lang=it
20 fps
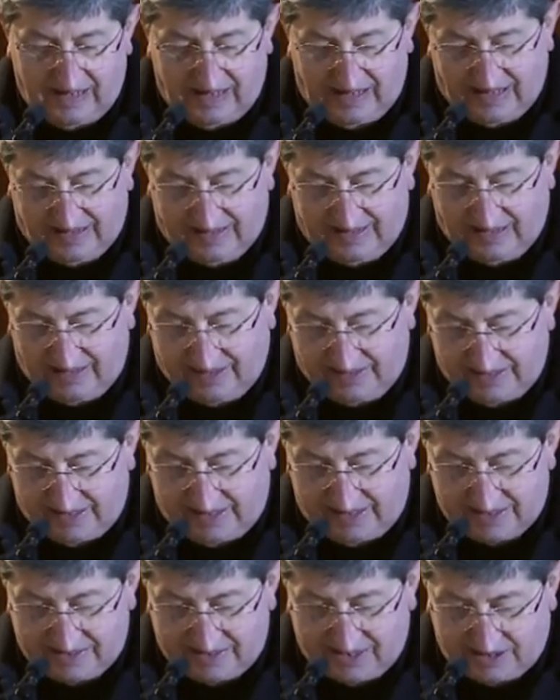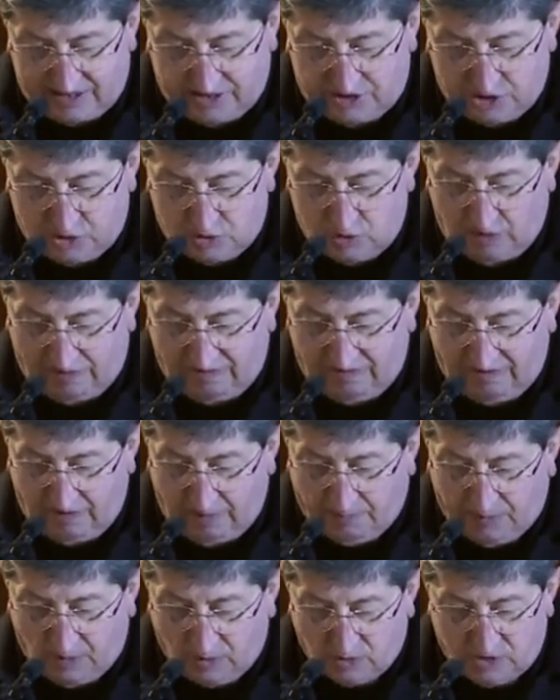e anche la richiesta che Gesù
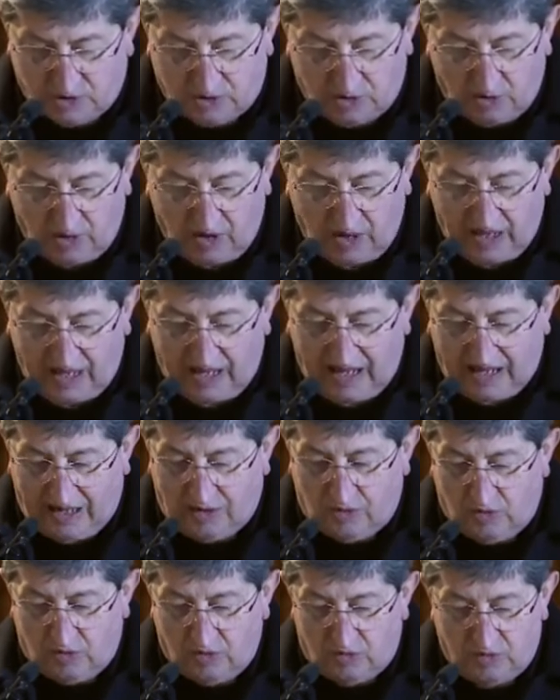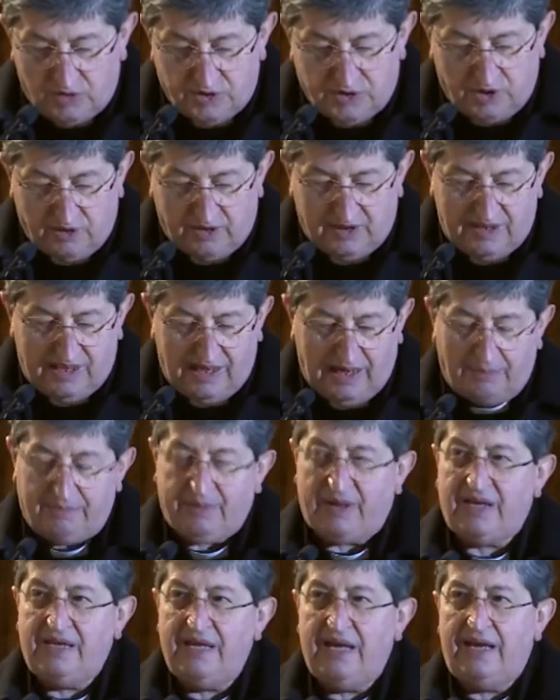aveva posto a conclusione della
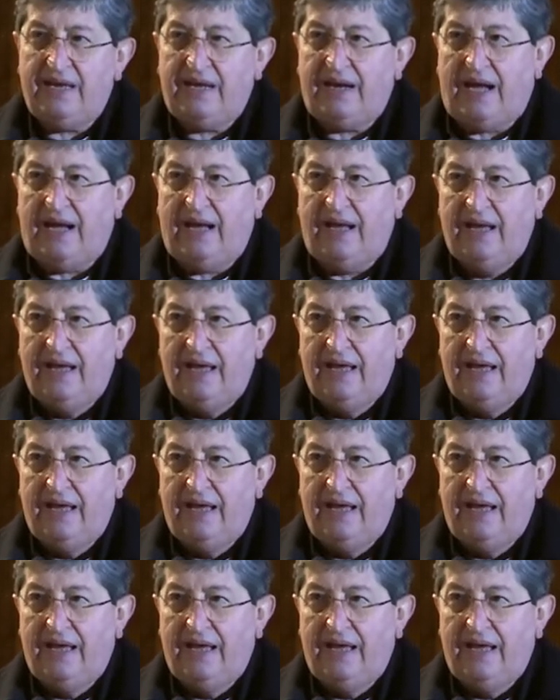preghiera